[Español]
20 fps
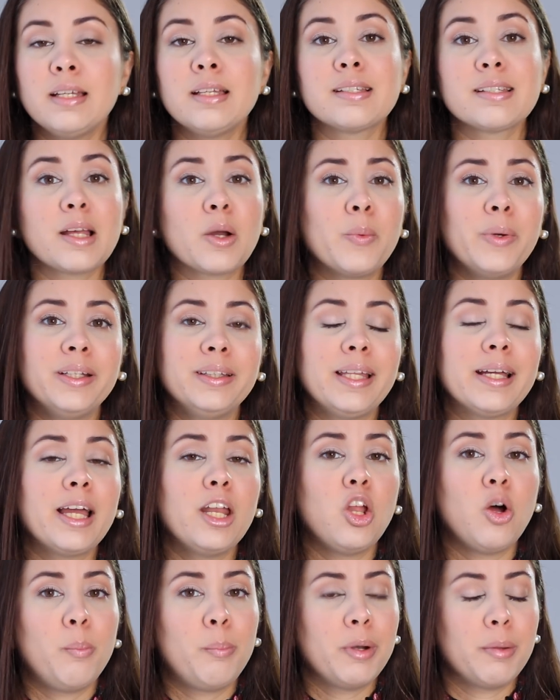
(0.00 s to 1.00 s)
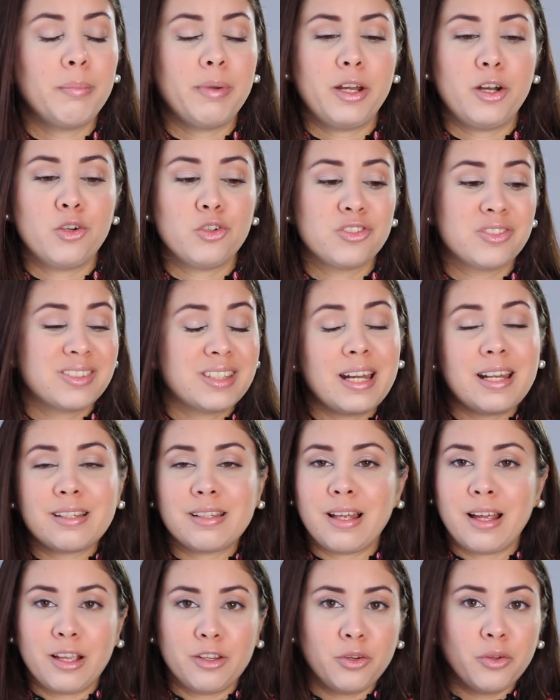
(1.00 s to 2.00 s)
Se cuenta que los primeros
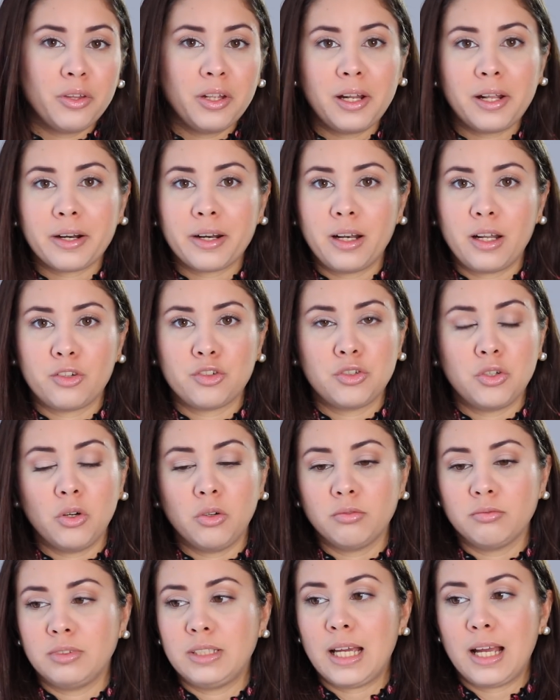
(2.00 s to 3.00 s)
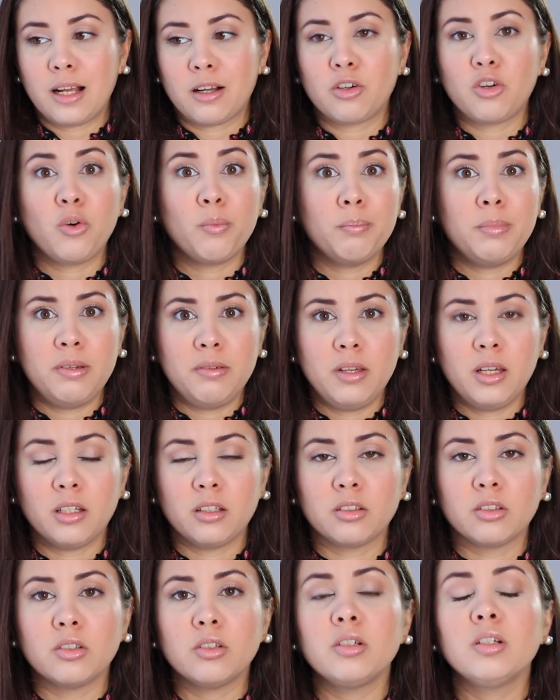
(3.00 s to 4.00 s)
tres años de la relación, ya
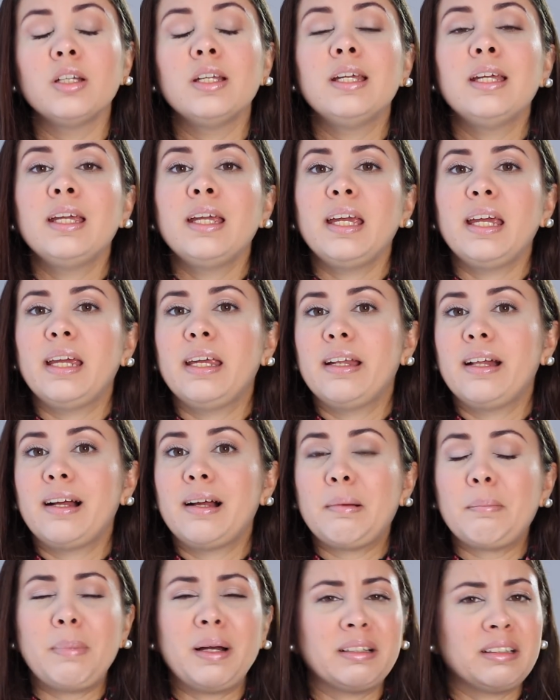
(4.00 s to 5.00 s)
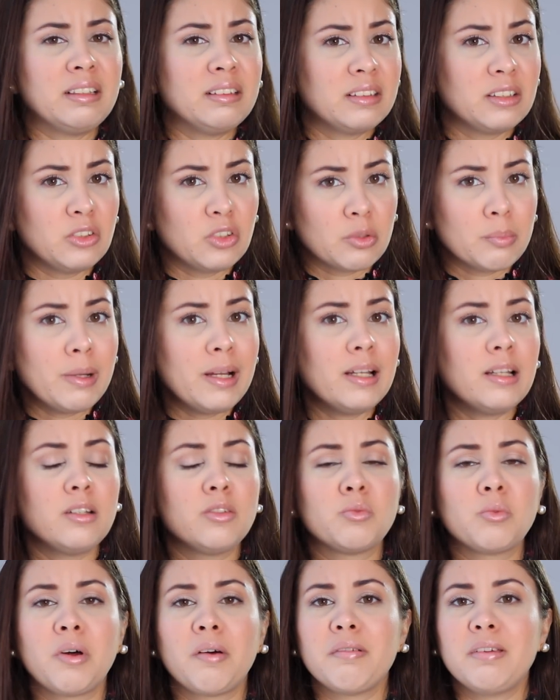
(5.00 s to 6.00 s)
conviviendo, era bastante normal,
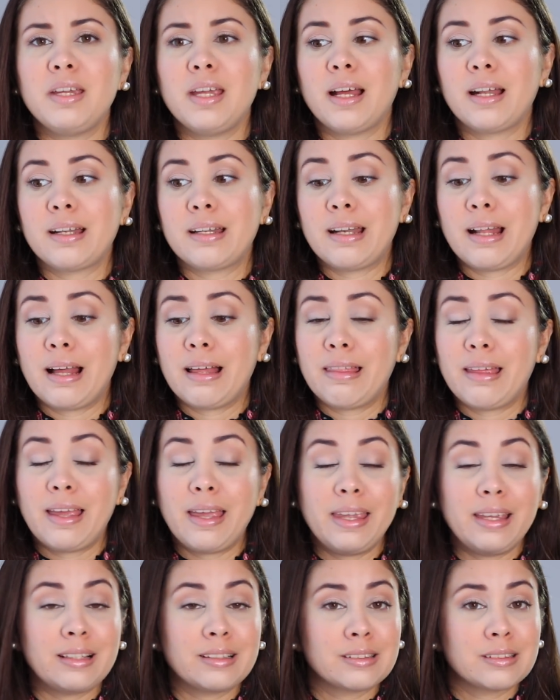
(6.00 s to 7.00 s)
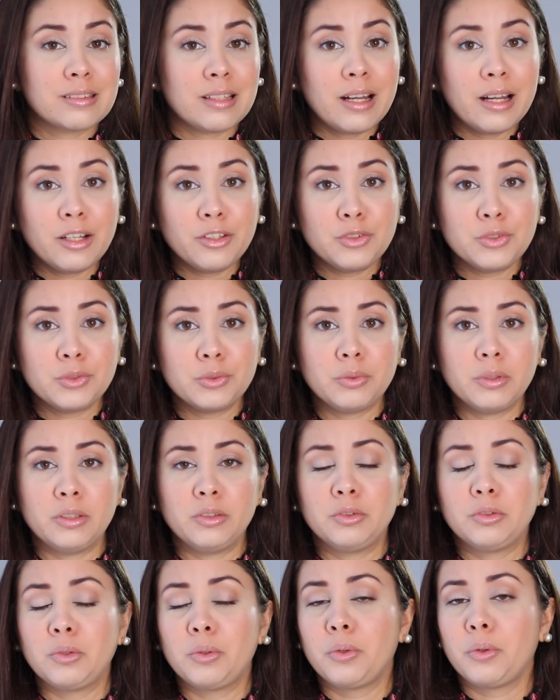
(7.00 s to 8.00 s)
no había nada extraño
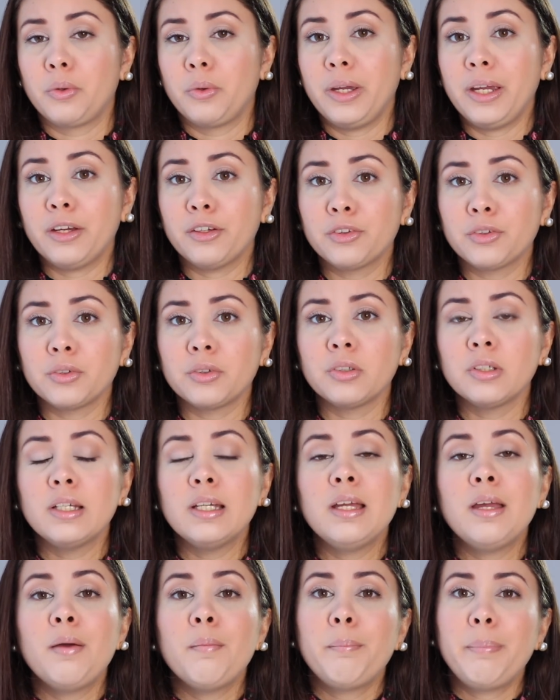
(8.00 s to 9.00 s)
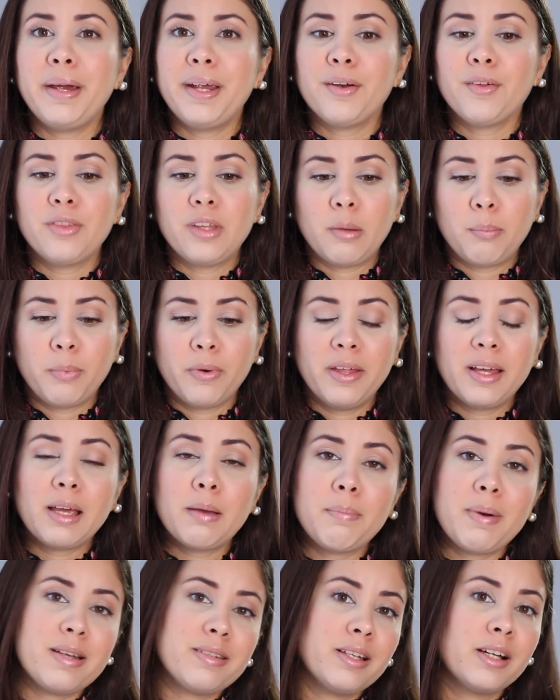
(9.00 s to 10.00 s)
en todo esto pero después de
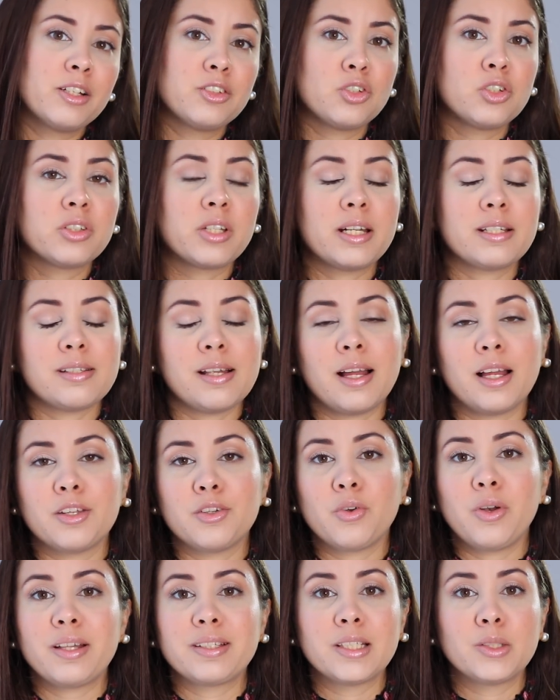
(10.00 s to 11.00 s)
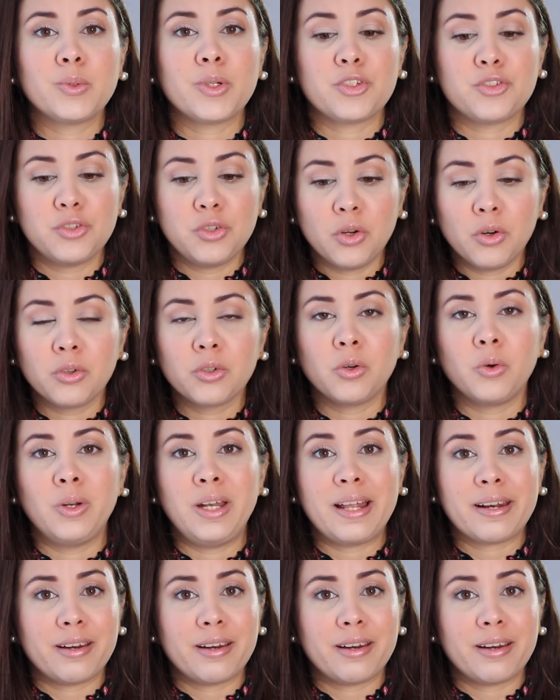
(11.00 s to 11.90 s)
que pasan esos tres años, la situación o la